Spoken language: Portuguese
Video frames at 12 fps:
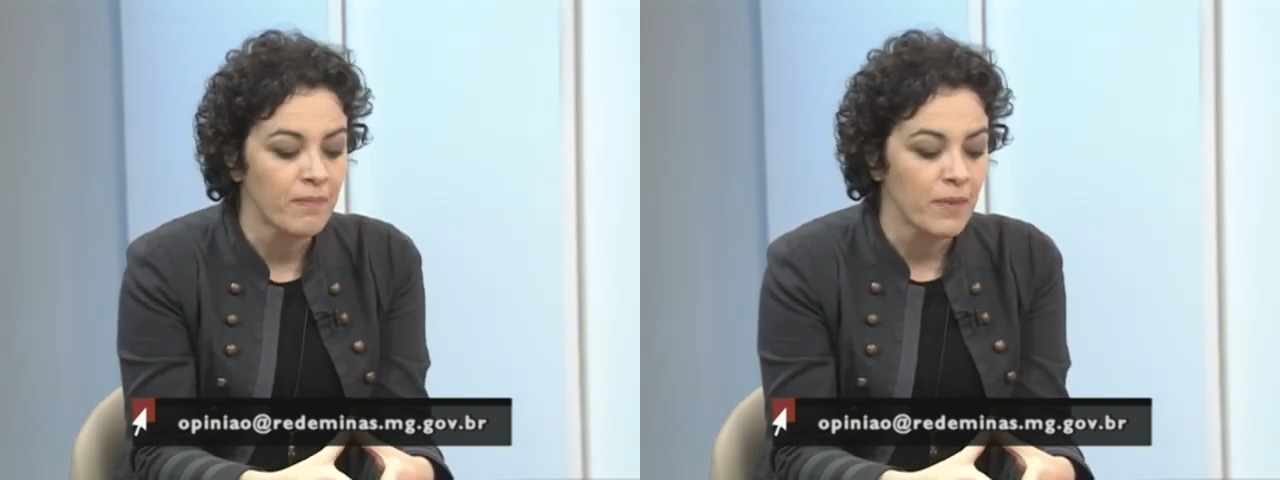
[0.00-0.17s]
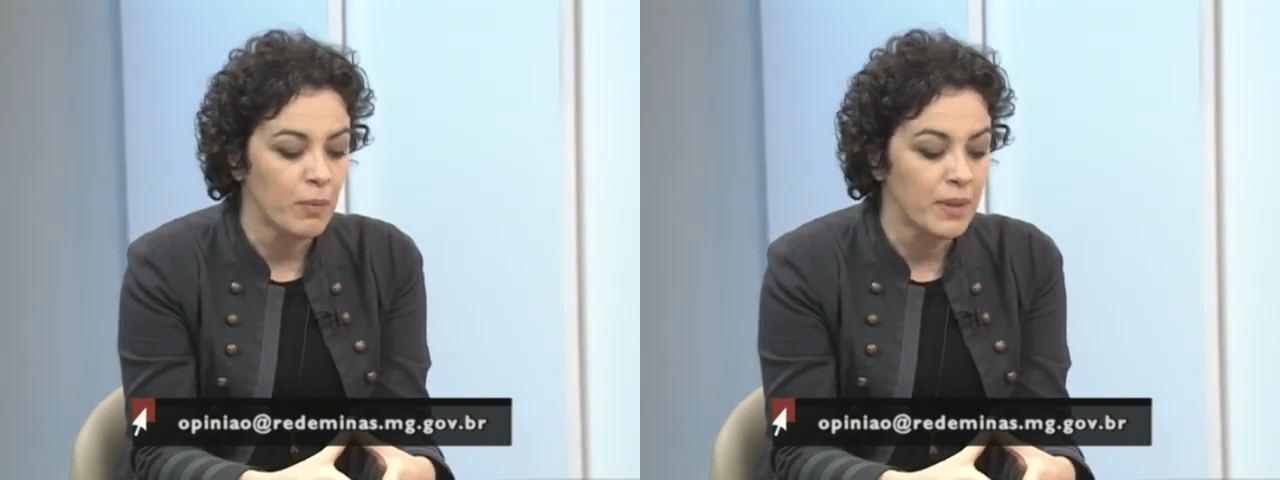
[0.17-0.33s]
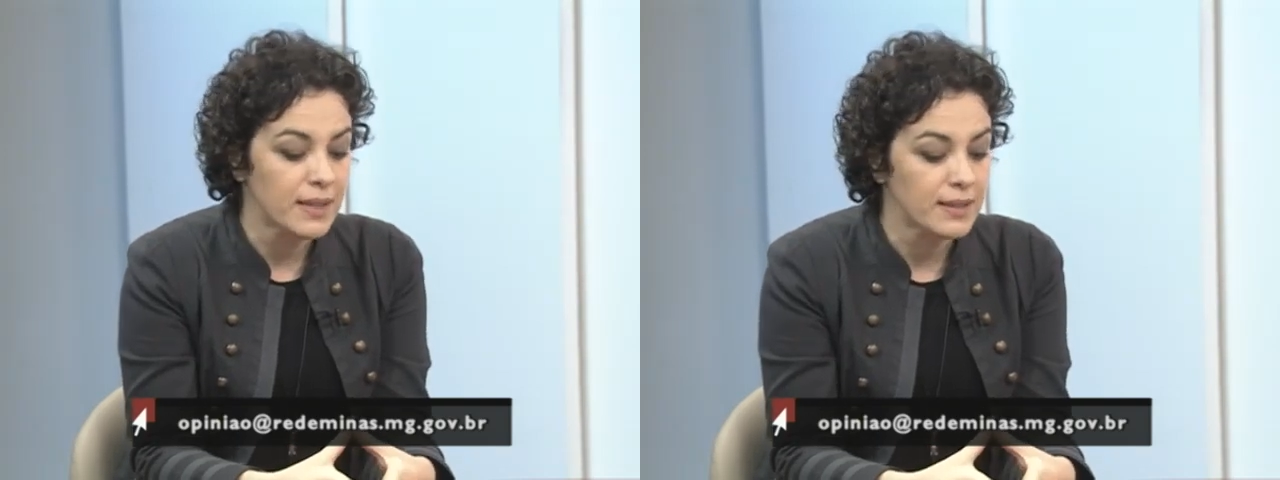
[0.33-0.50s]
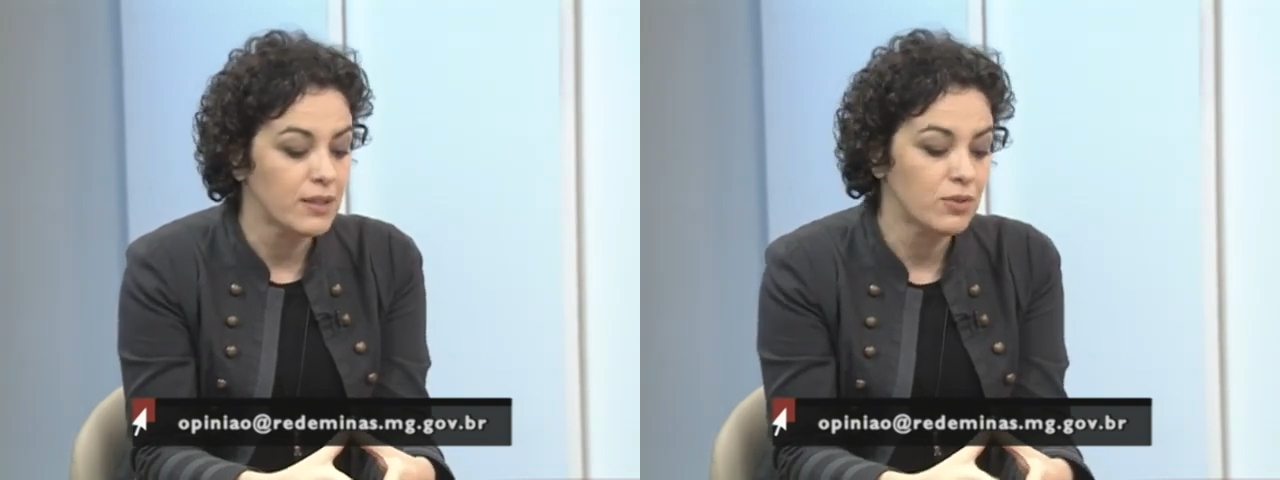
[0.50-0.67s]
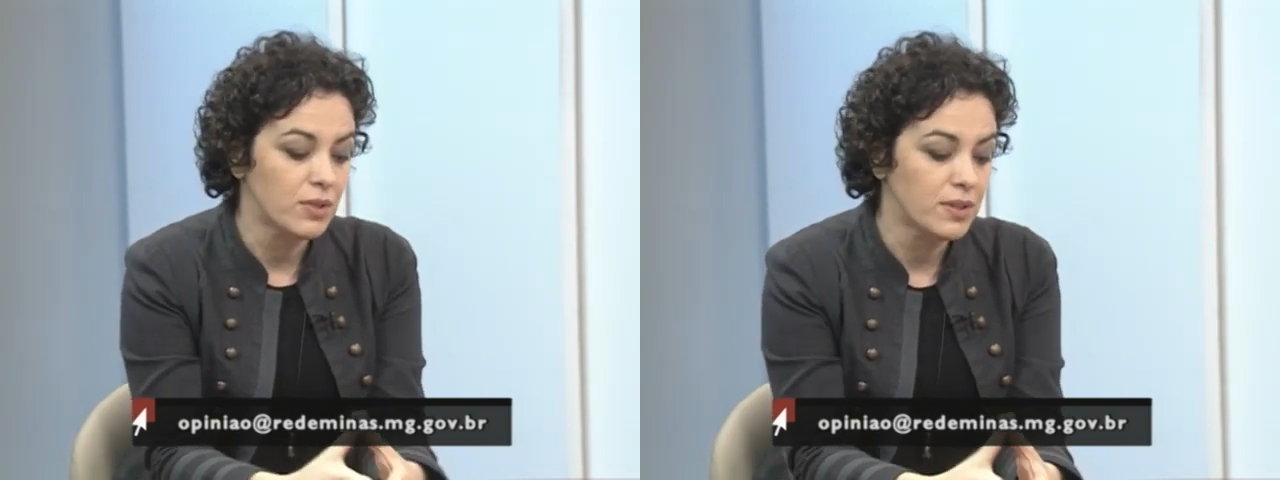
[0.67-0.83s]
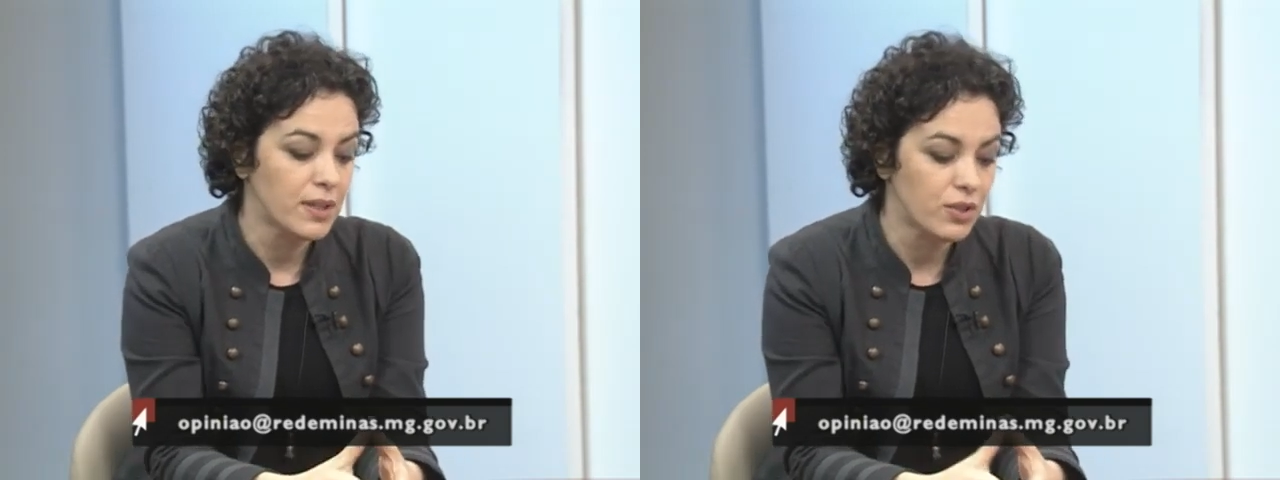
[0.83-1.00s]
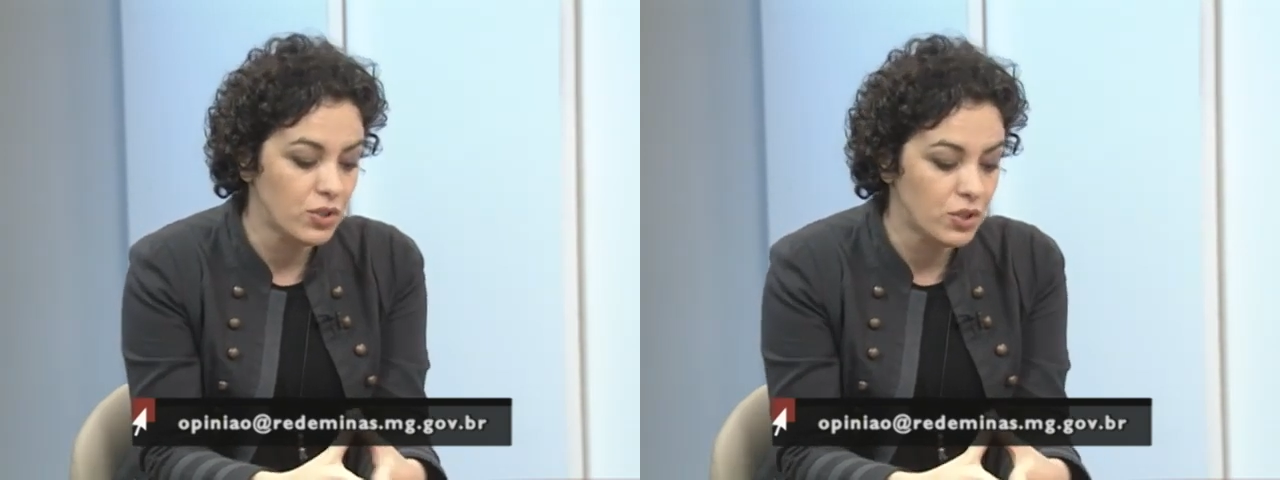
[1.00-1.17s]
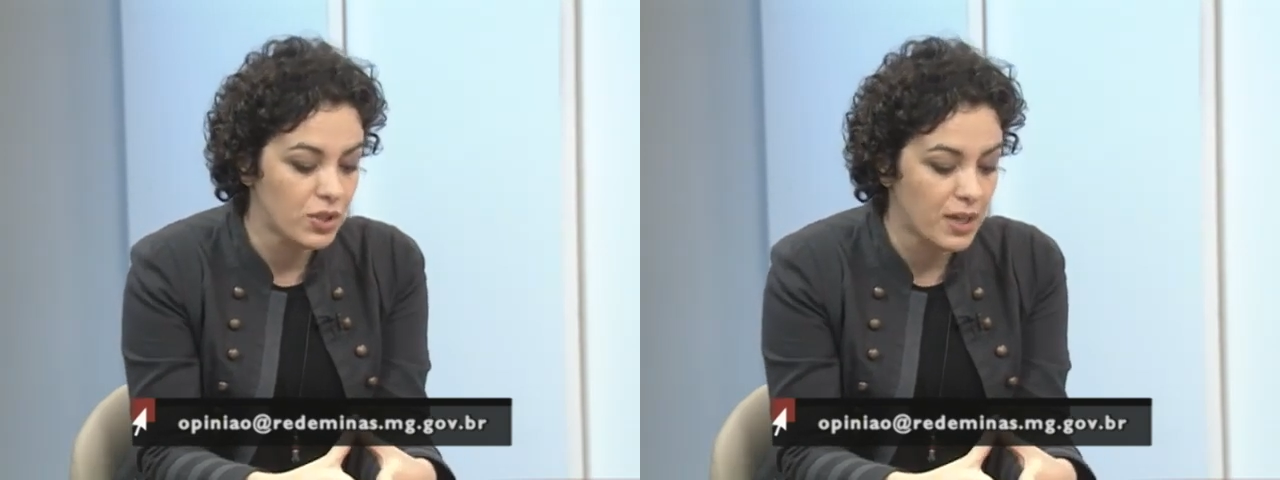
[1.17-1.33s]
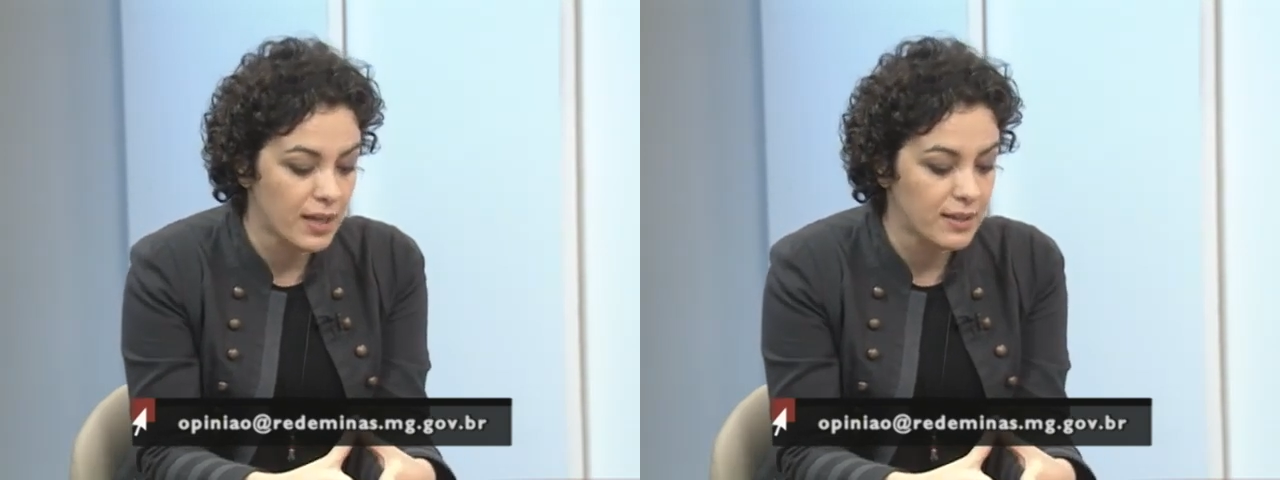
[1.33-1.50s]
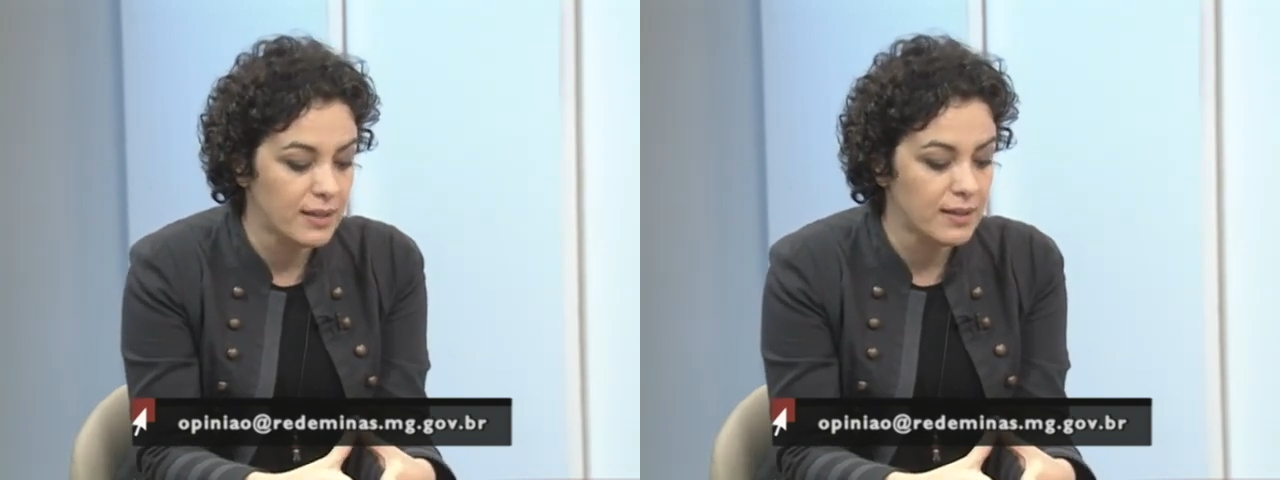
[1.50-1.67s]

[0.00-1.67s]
uma das questões que a gente trata